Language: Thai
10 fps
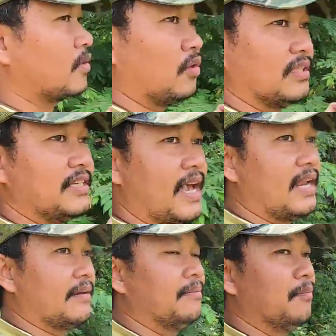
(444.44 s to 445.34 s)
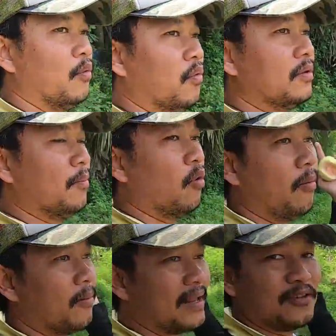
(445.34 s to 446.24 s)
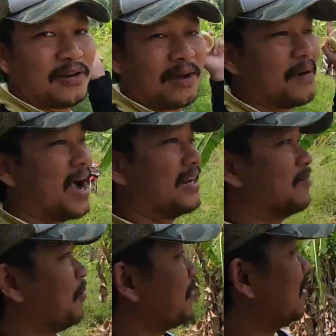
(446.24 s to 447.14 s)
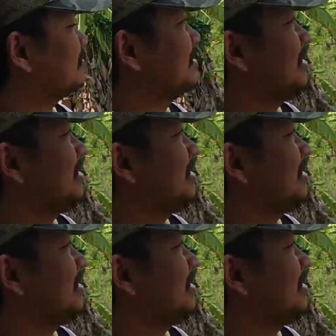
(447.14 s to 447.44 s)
ส่วนเยอะแยะเลยหมูหมูผมเลี้ยงอยู่หลังบ้านนะผมก็